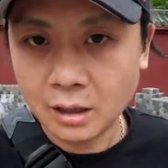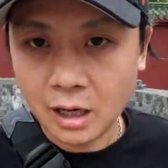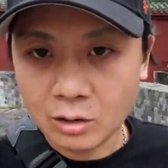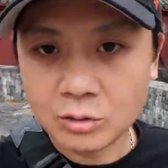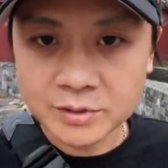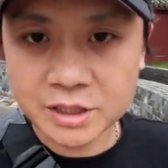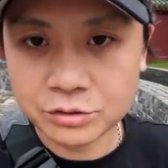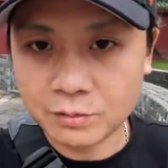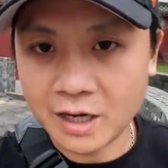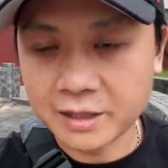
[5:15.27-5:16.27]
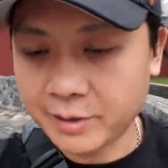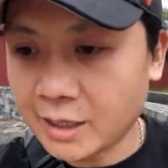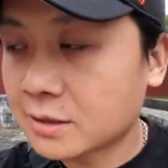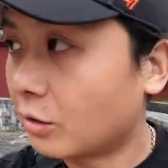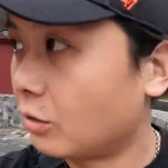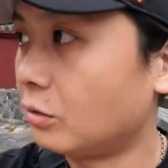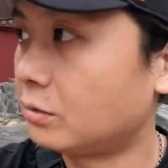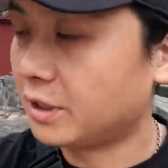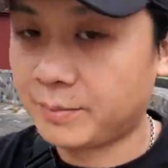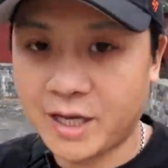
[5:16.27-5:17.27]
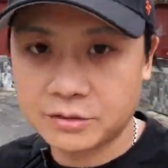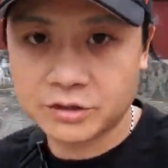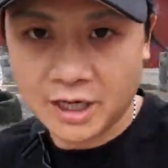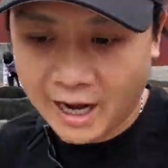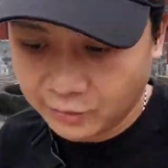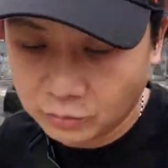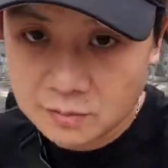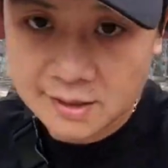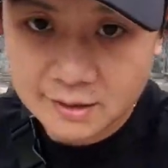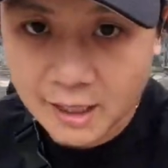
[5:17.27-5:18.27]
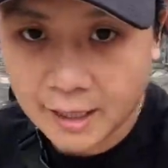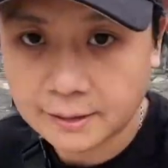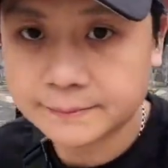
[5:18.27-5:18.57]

好，我们继续往里边走，里边就是海公祠了。